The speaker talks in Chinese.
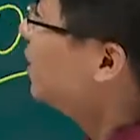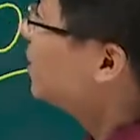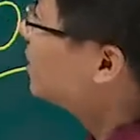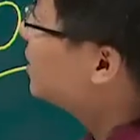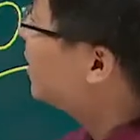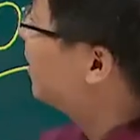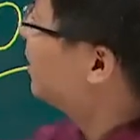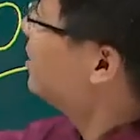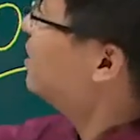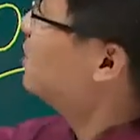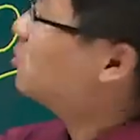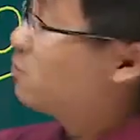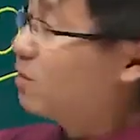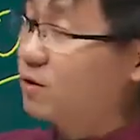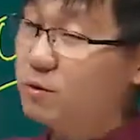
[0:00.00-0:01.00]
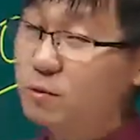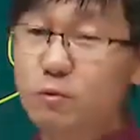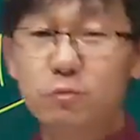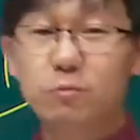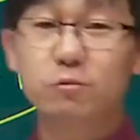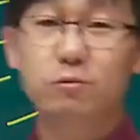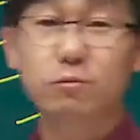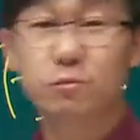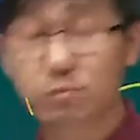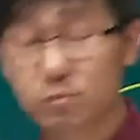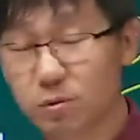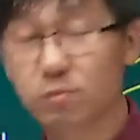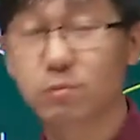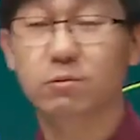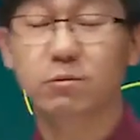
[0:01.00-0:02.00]
沈阳机床的控股股
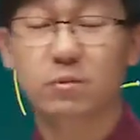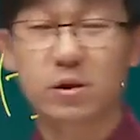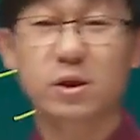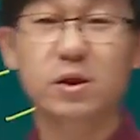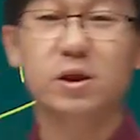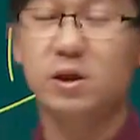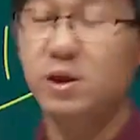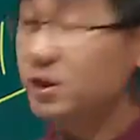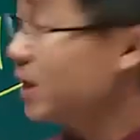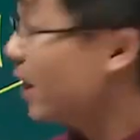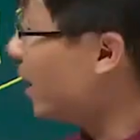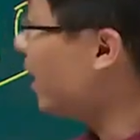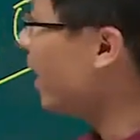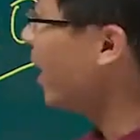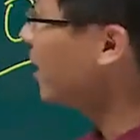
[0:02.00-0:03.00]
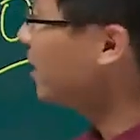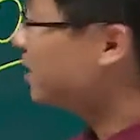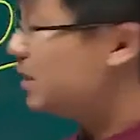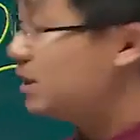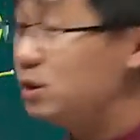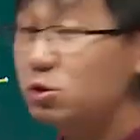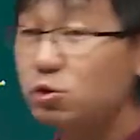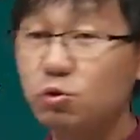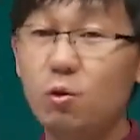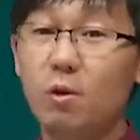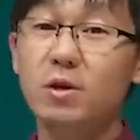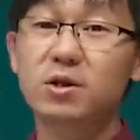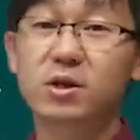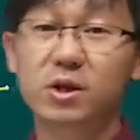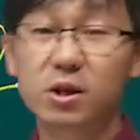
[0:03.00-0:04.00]
东是沈阳机
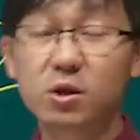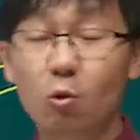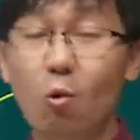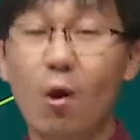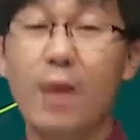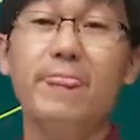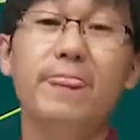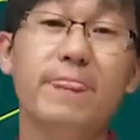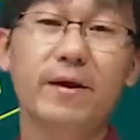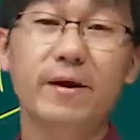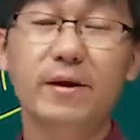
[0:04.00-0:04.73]
床集团。